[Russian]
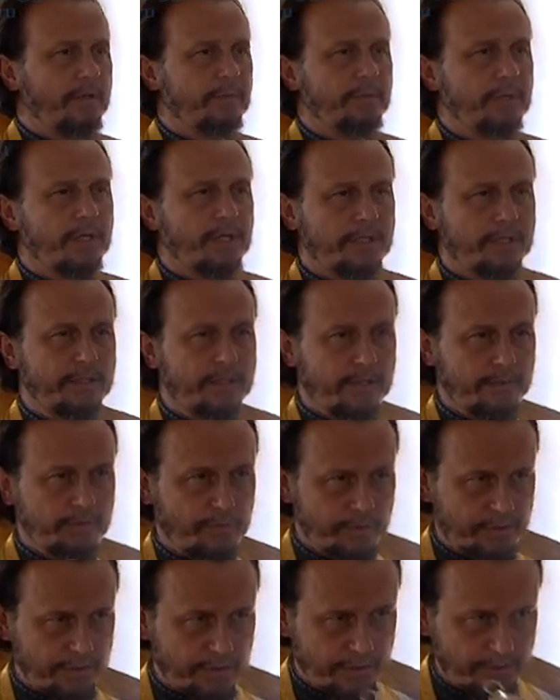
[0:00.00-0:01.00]
еще много,
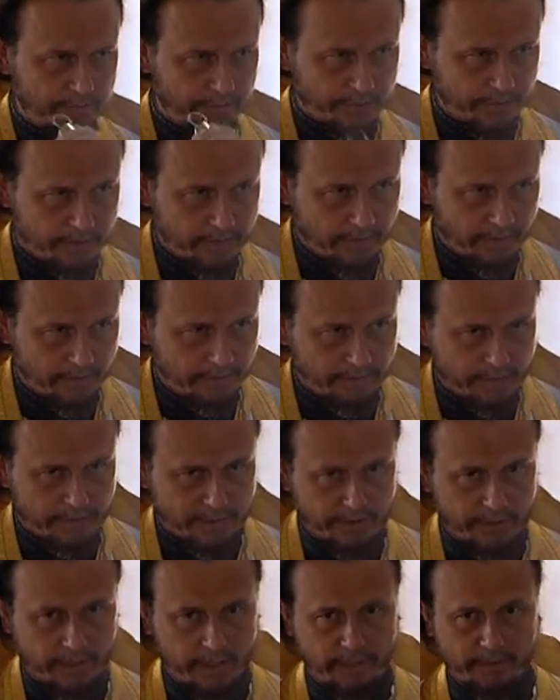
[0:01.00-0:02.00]
а, много уже
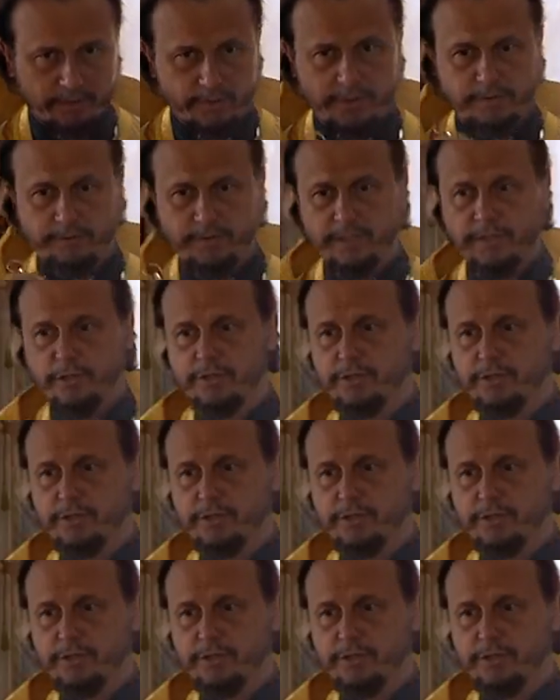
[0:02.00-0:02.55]
совершено.